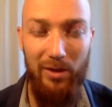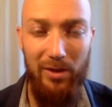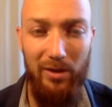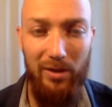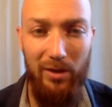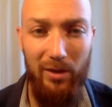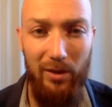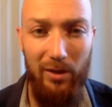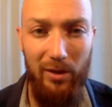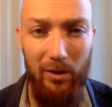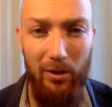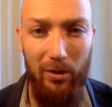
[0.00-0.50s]

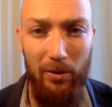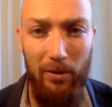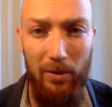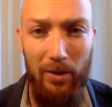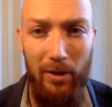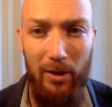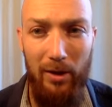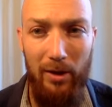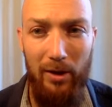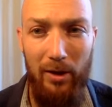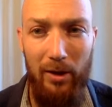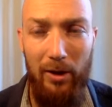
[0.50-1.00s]
C'est que
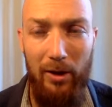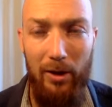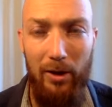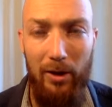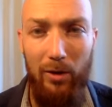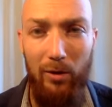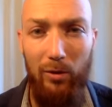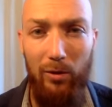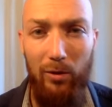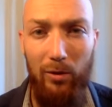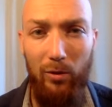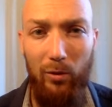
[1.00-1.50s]

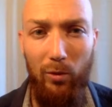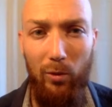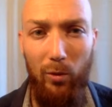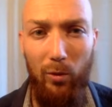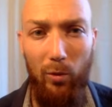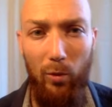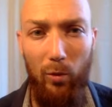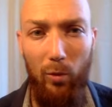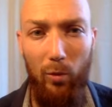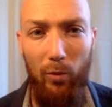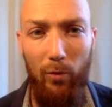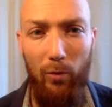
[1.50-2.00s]
quand
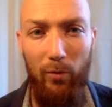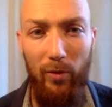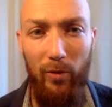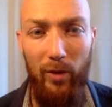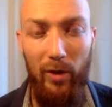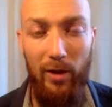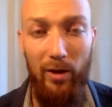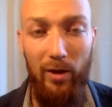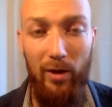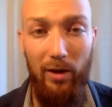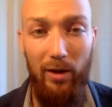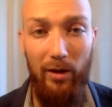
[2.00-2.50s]
on fait
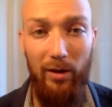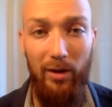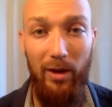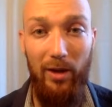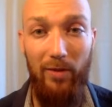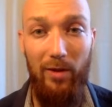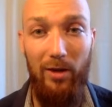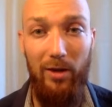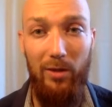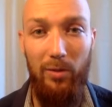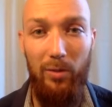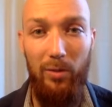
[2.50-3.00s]
un
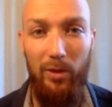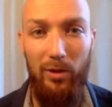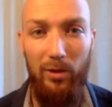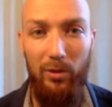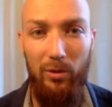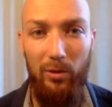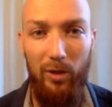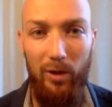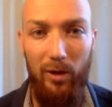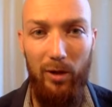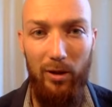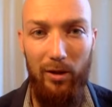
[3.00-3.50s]
travail
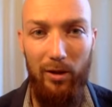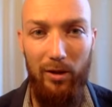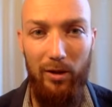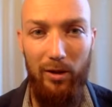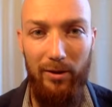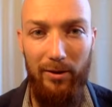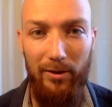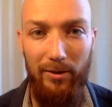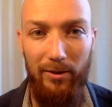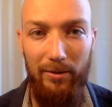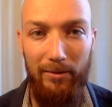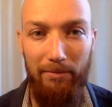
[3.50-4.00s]
spirituel
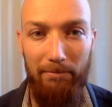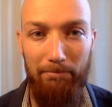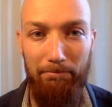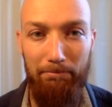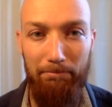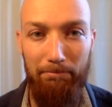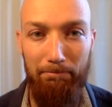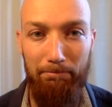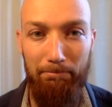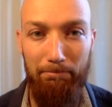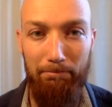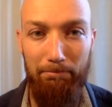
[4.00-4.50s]
euh,
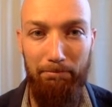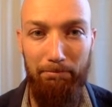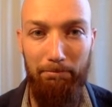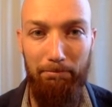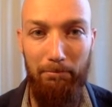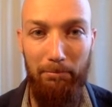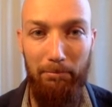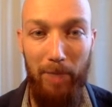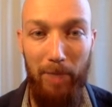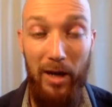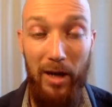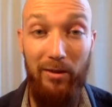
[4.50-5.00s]

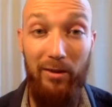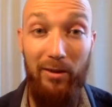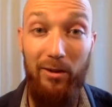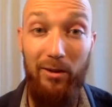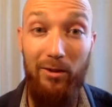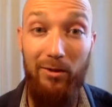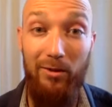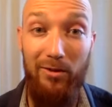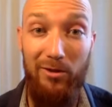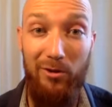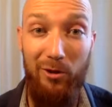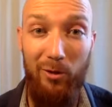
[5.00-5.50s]

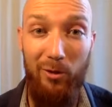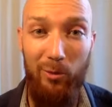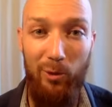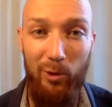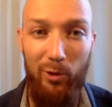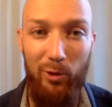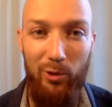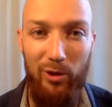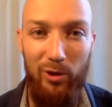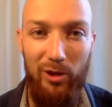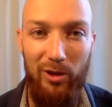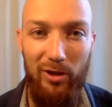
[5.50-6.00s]
intense comme le
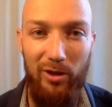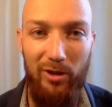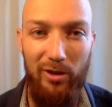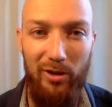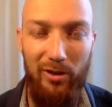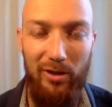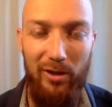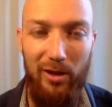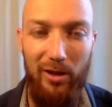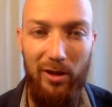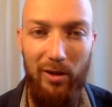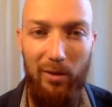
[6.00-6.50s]
Kujin,
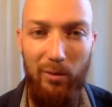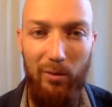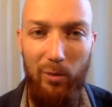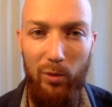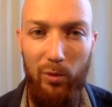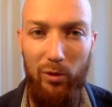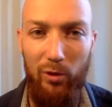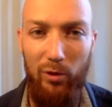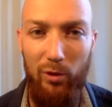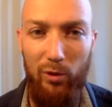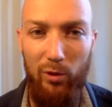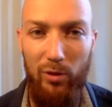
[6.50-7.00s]
il y a
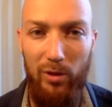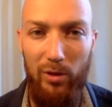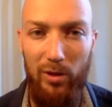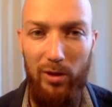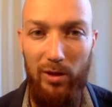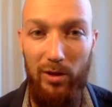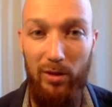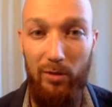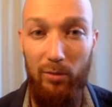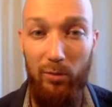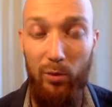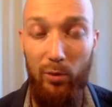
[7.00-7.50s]
beaucoup de choses
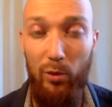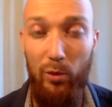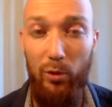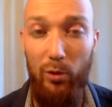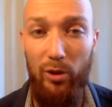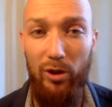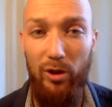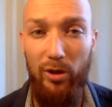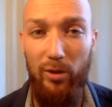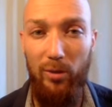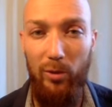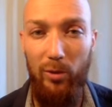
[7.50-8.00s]
qui
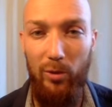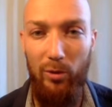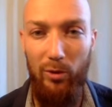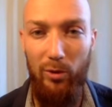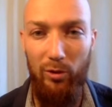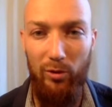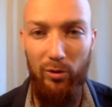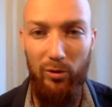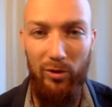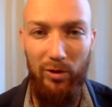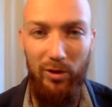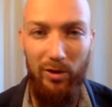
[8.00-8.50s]
bougent, il y a beaucoup de
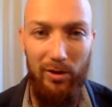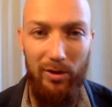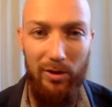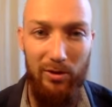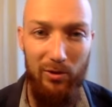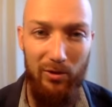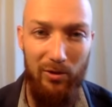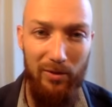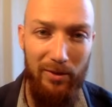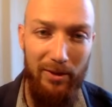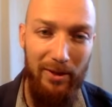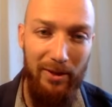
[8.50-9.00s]
choses qui
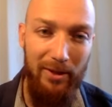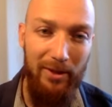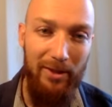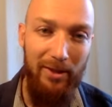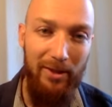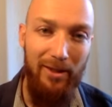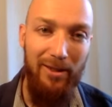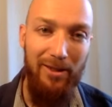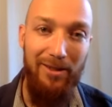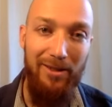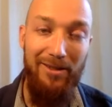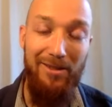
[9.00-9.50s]
se,
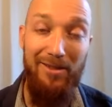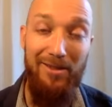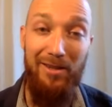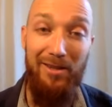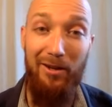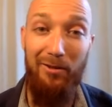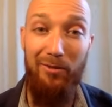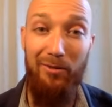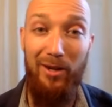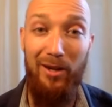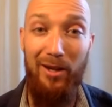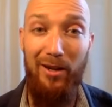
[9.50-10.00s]
qui se
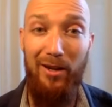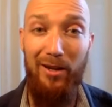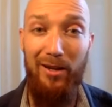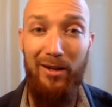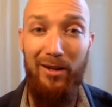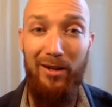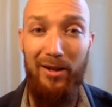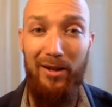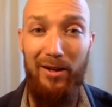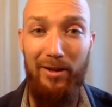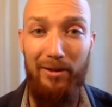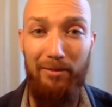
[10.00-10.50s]
révèlent
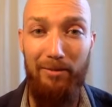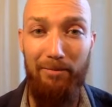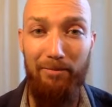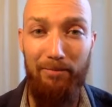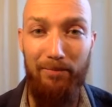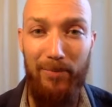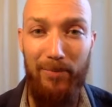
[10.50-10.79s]
et,